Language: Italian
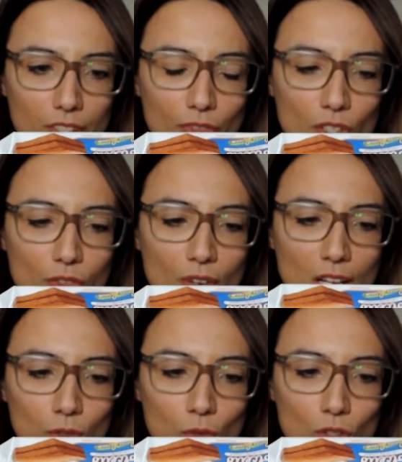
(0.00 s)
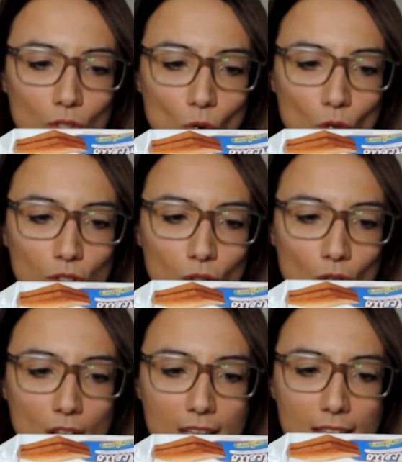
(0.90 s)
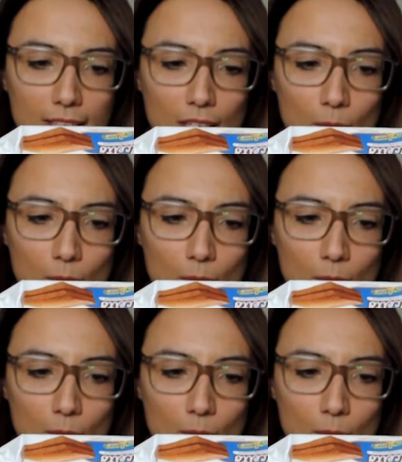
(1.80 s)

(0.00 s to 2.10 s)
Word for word: di fosfato di sodico e